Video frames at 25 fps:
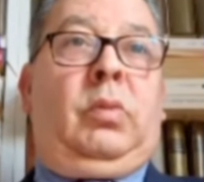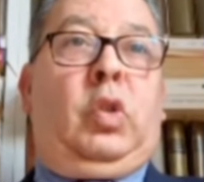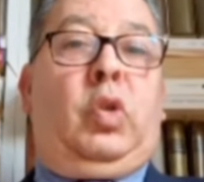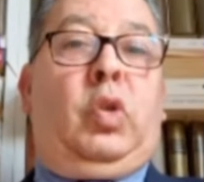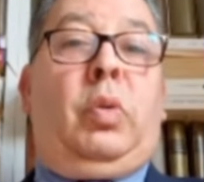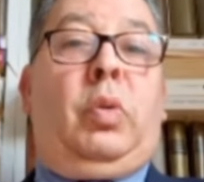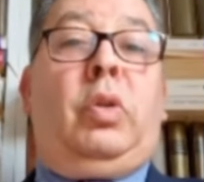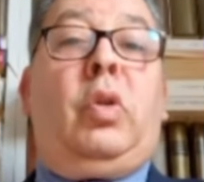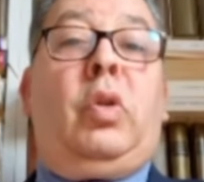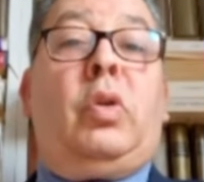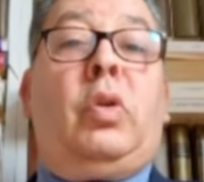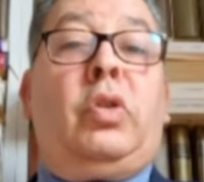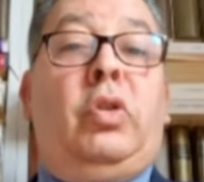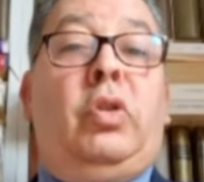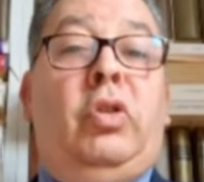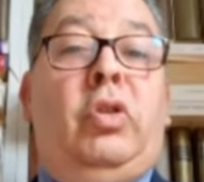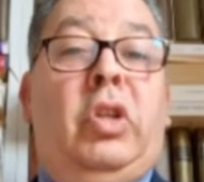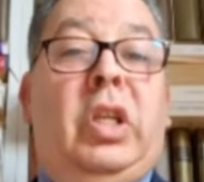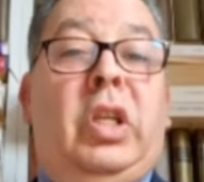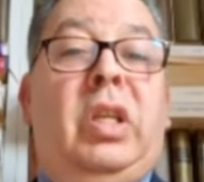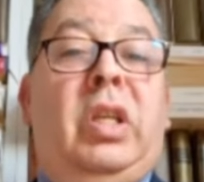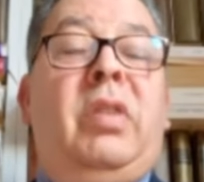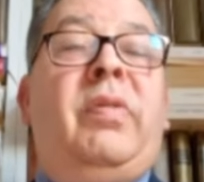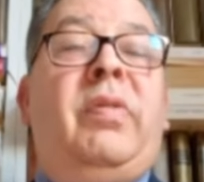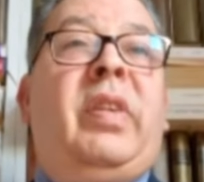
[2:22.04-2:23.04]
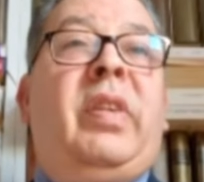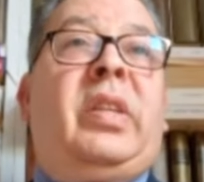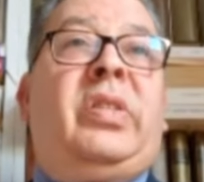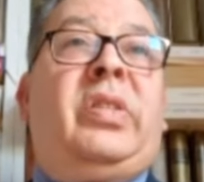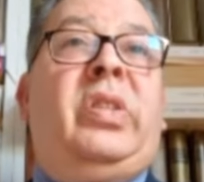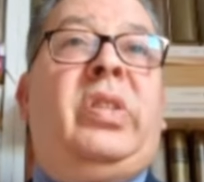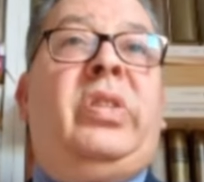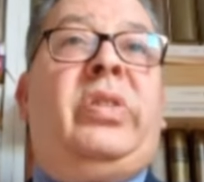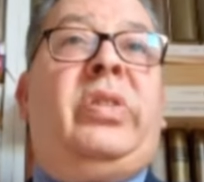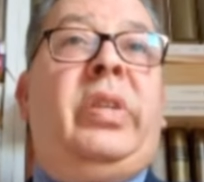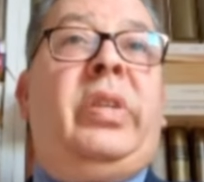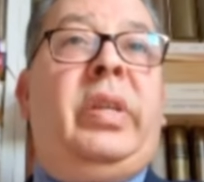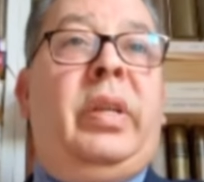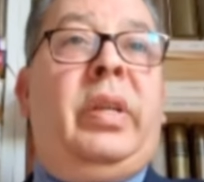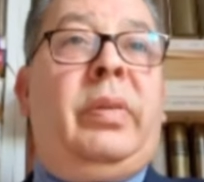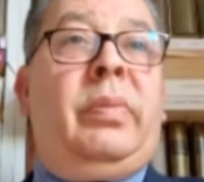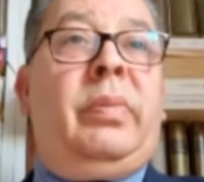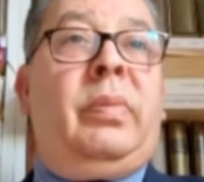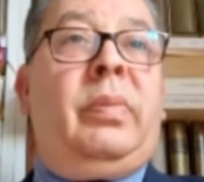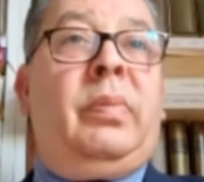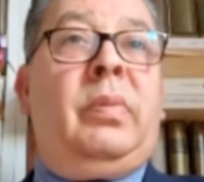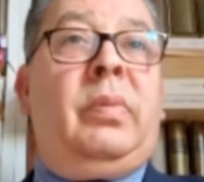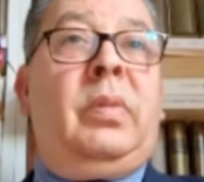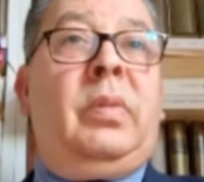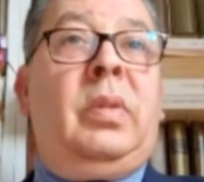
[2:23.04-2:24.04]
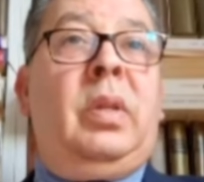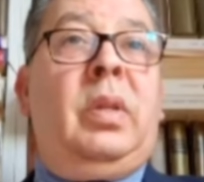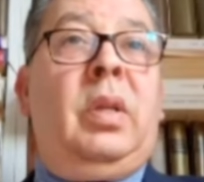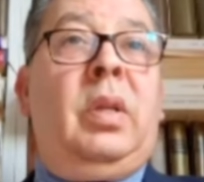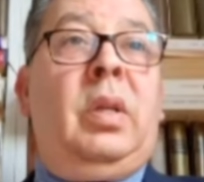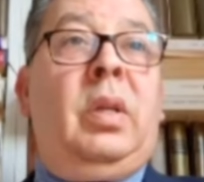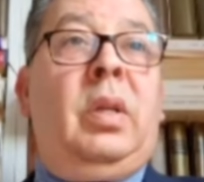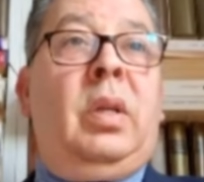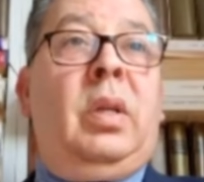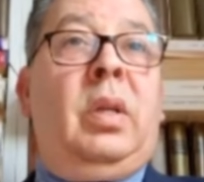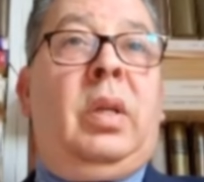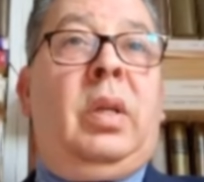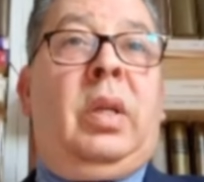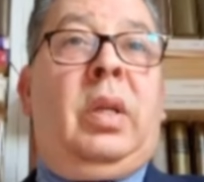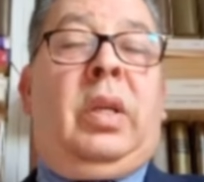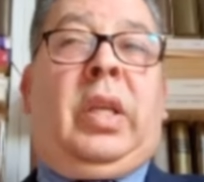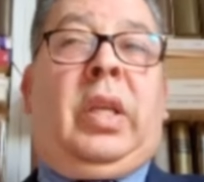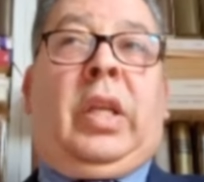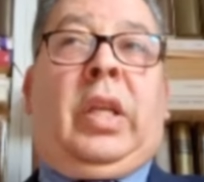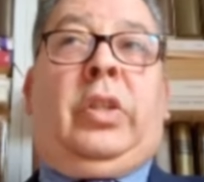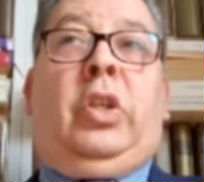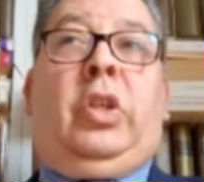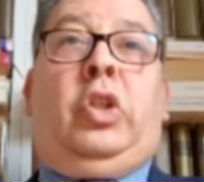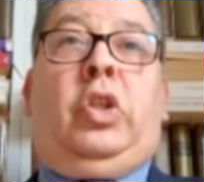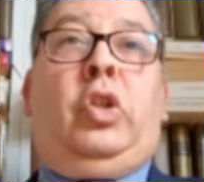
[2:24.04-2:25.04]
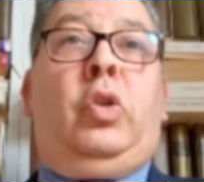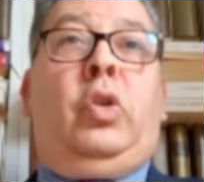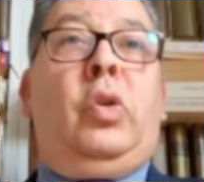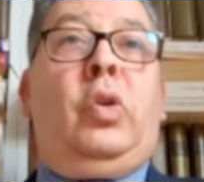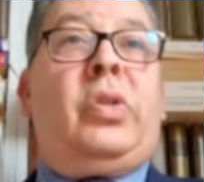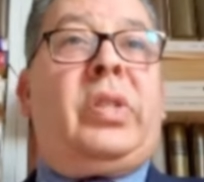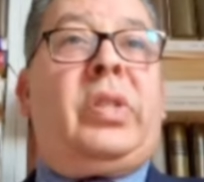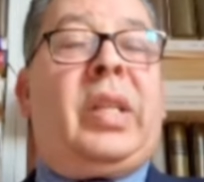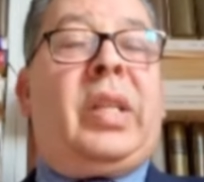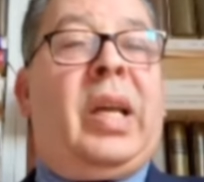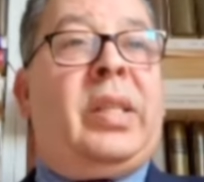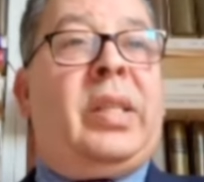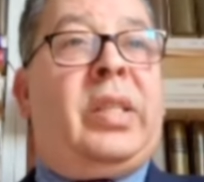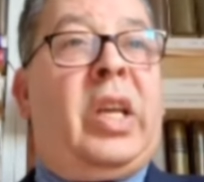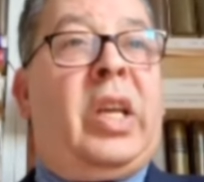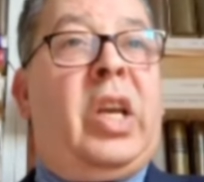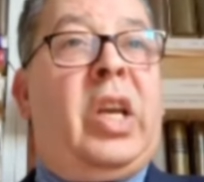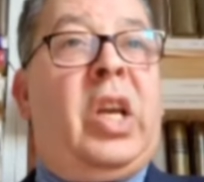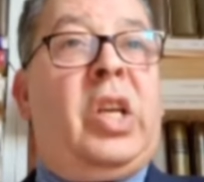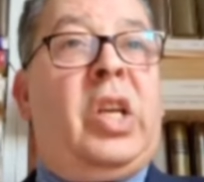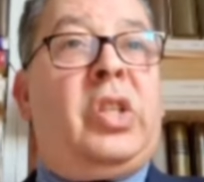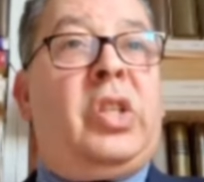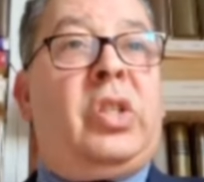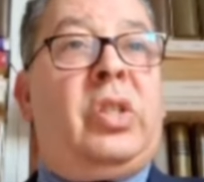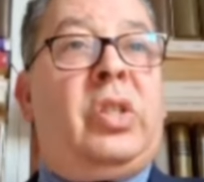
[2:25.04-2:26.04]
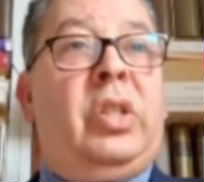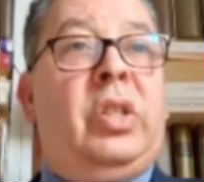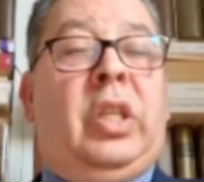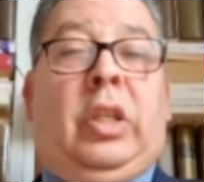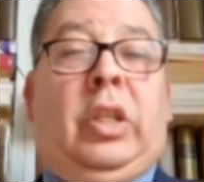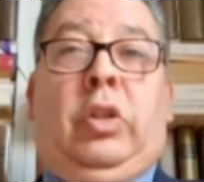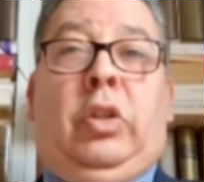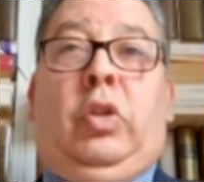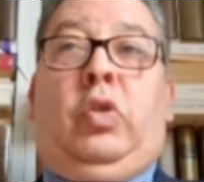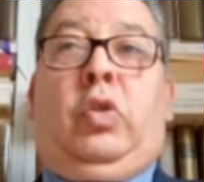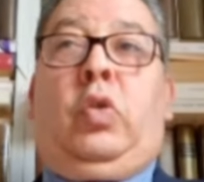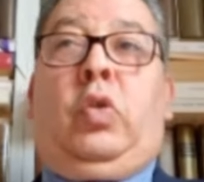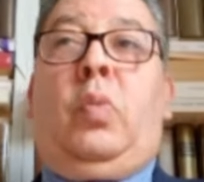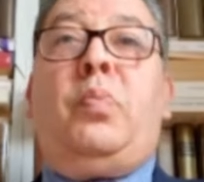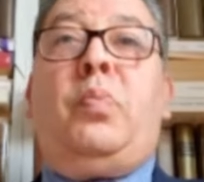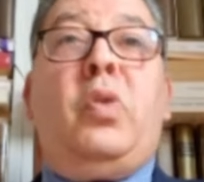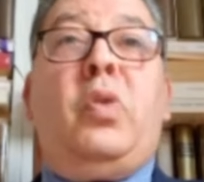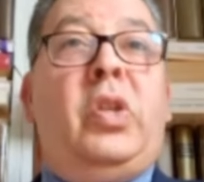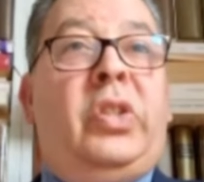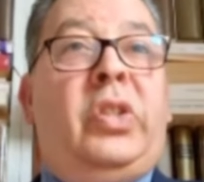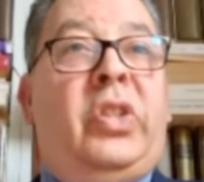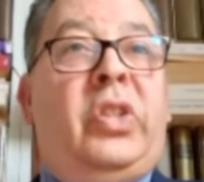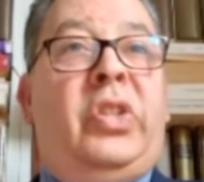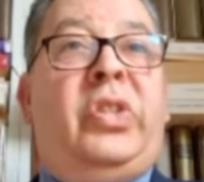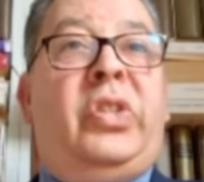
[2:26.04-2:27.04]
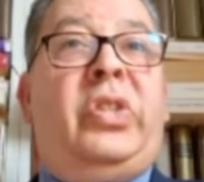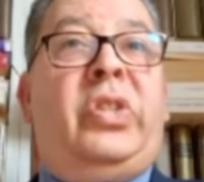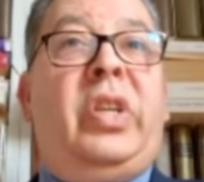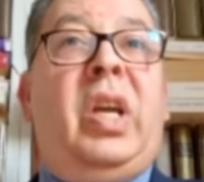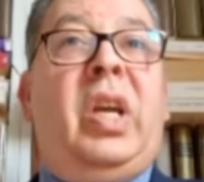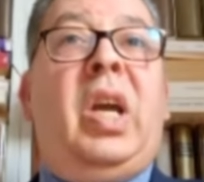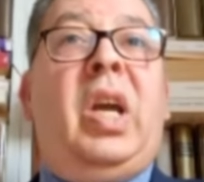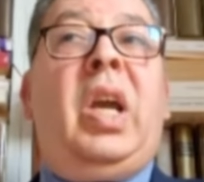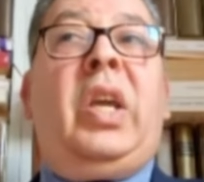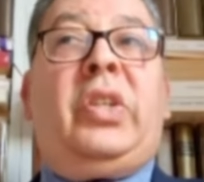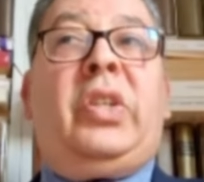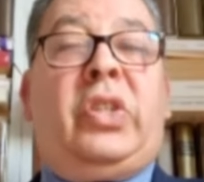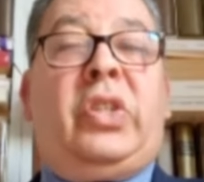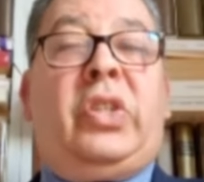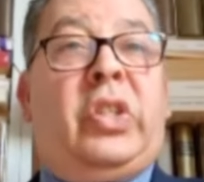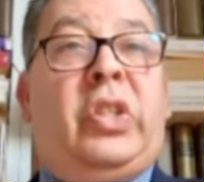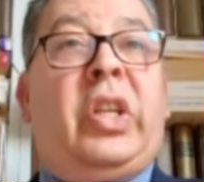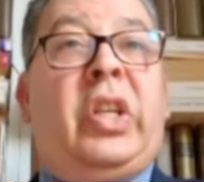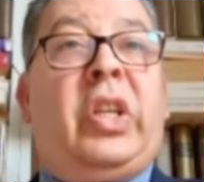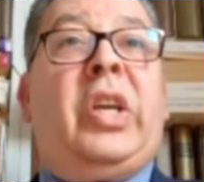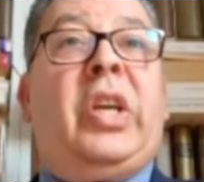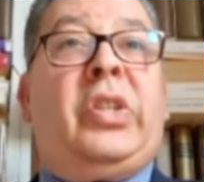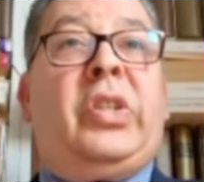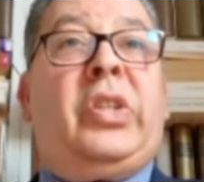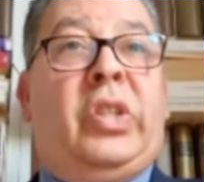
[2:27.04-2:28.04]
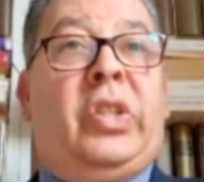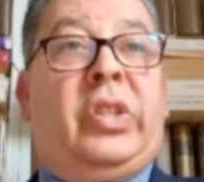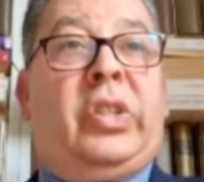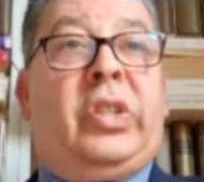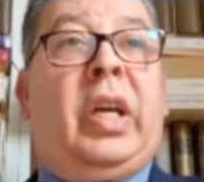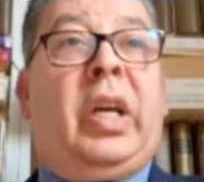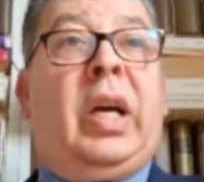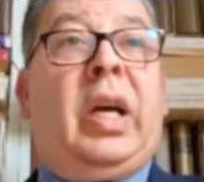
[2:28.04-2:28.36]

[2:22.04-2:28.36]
Je suis dans une université il y a des géostratèges, il y a des géopoliticiens, etc., etc.